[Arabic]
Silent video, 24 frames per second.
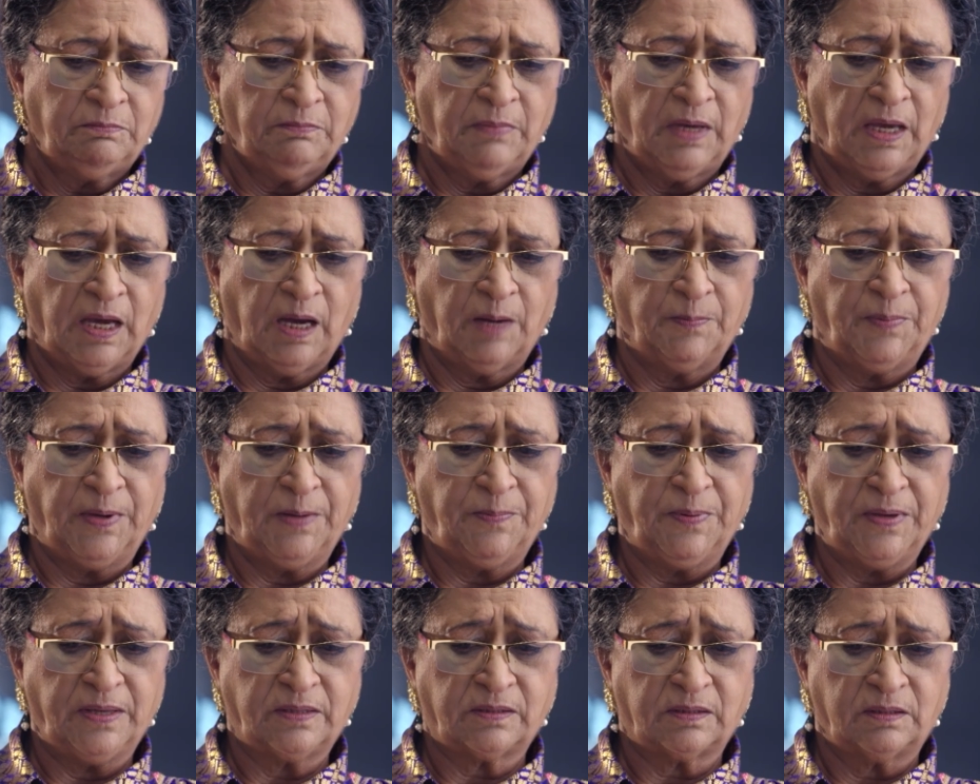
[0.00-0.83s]
ما عم
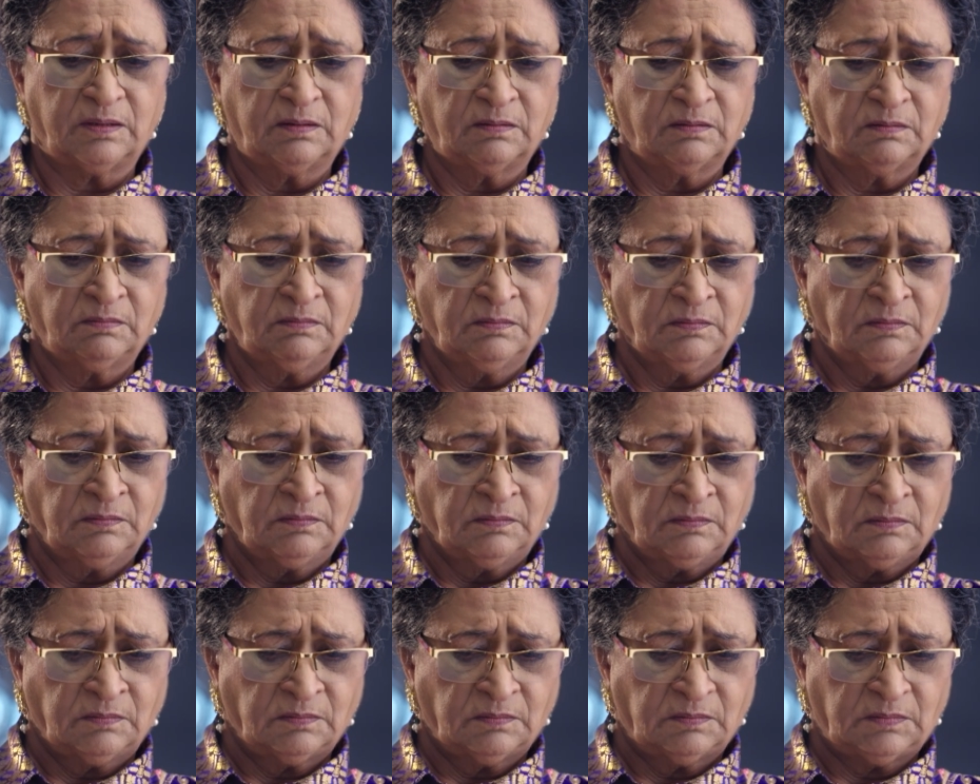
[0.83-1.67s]
أقدر
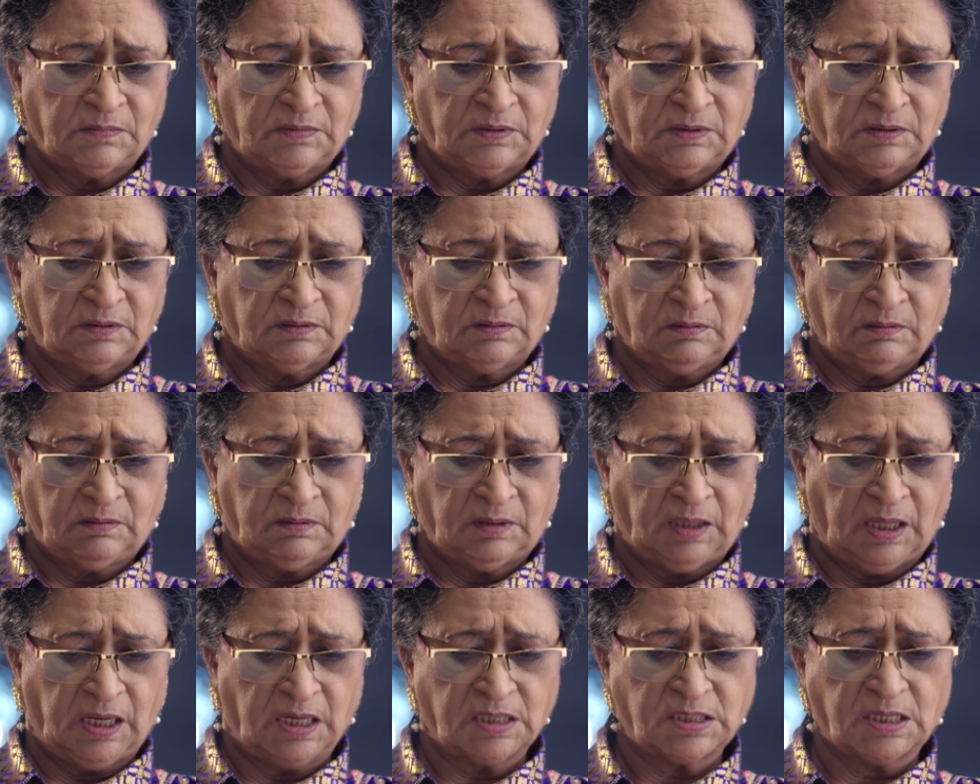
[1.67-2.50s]

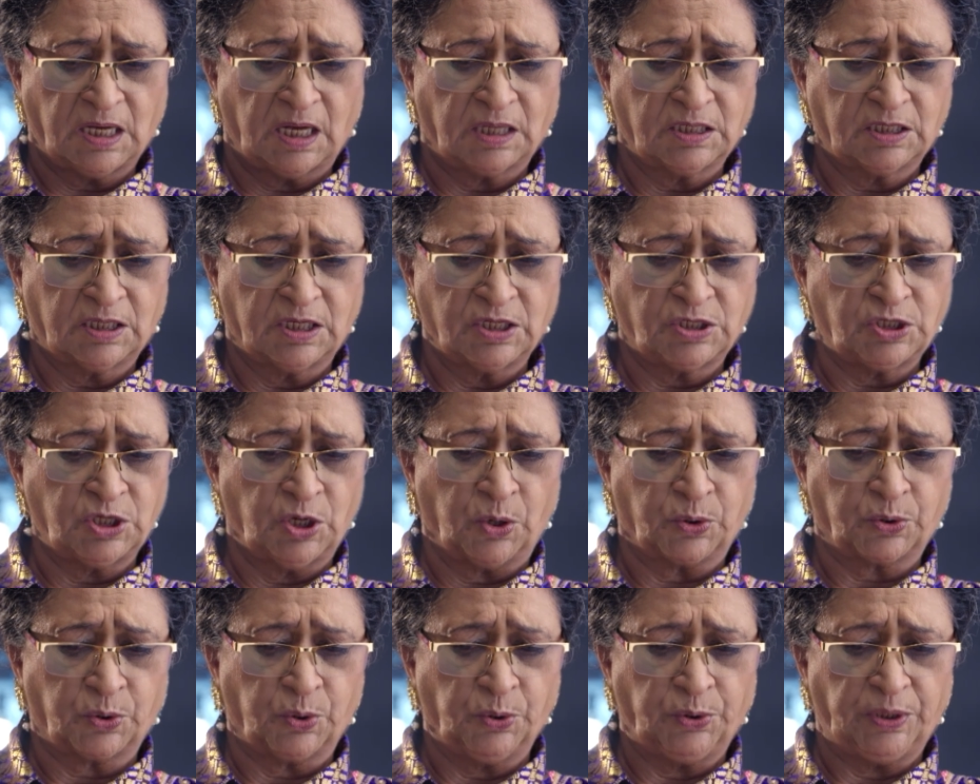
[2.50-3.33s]
إني
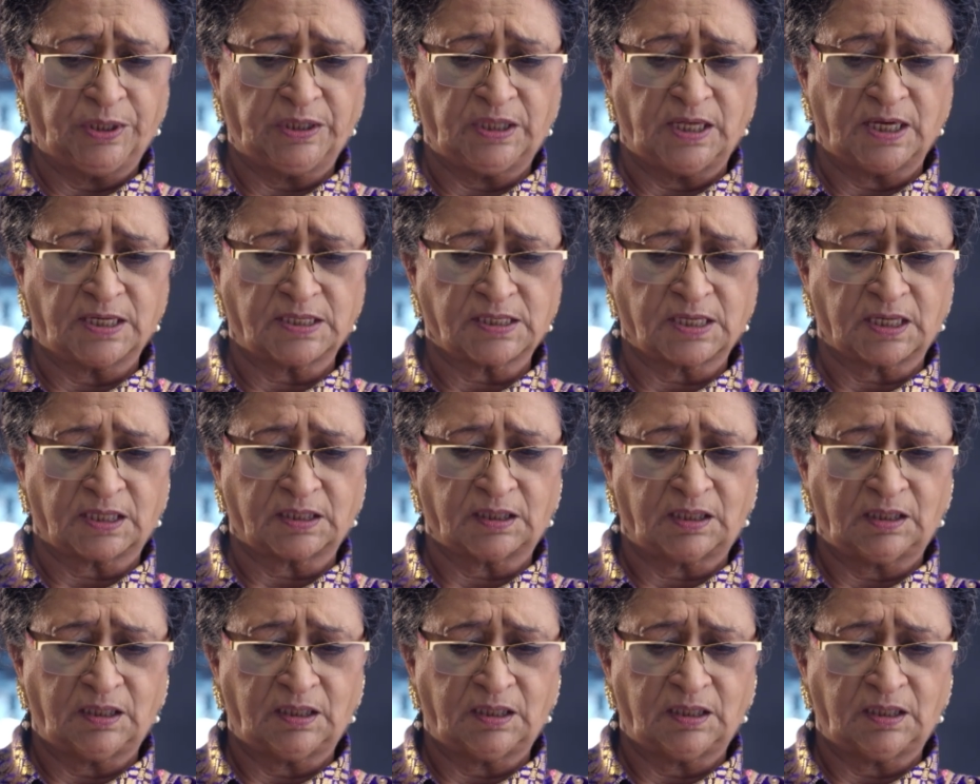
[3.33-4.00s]
أتخيلك مع بنت تانية